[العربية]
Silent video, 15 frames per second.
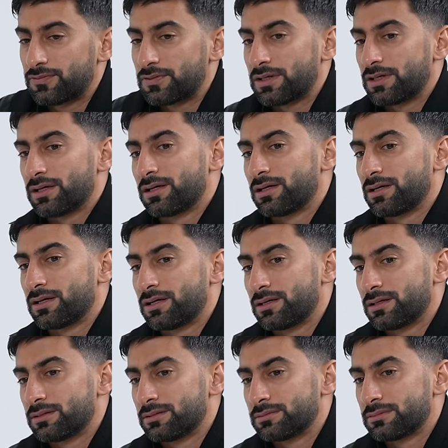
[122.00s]

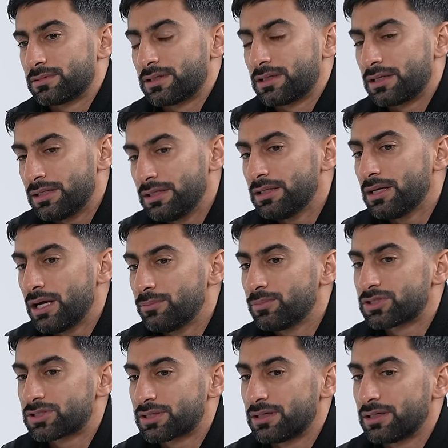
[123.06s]
فهني هاي
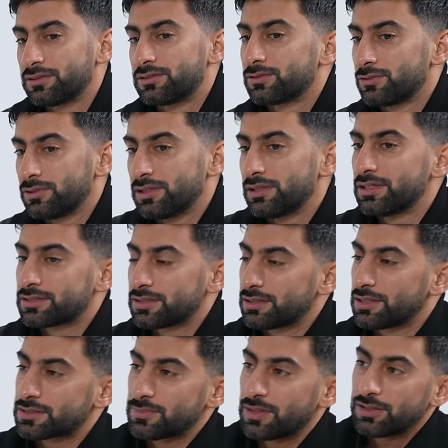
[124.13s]
مشكله انت تقولين ليش
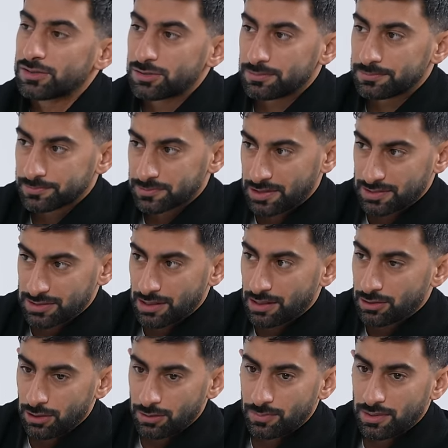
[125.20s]
الناس ما عندهم
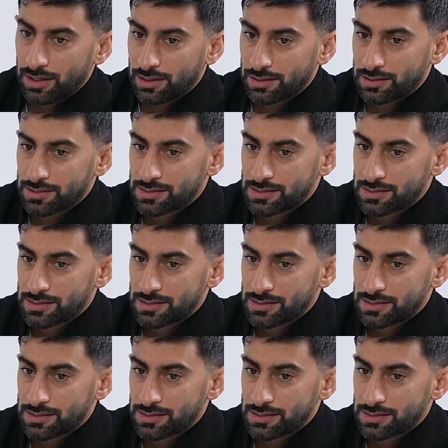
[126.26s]
تصالح مع